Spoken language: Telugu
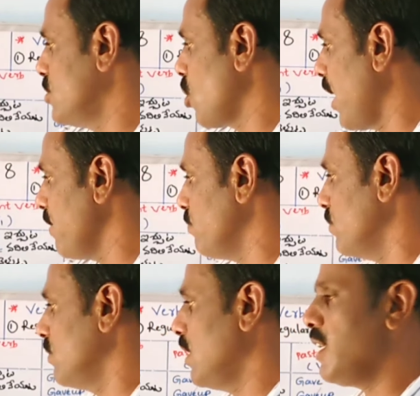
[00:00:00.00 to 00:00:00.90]
డ్రైవ్
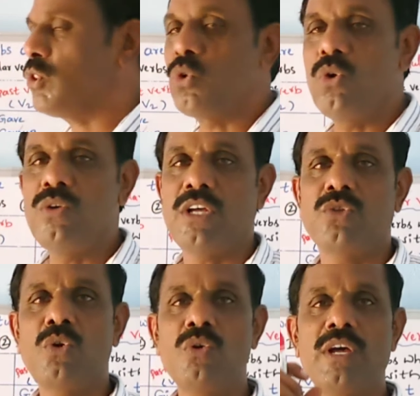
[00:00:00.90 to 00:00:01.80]
అంటే తోలుట
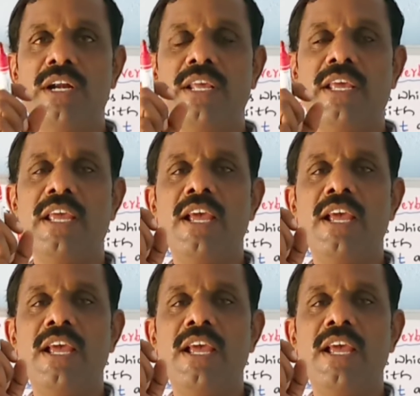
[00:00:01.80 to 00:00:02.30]
తోలుట అంటే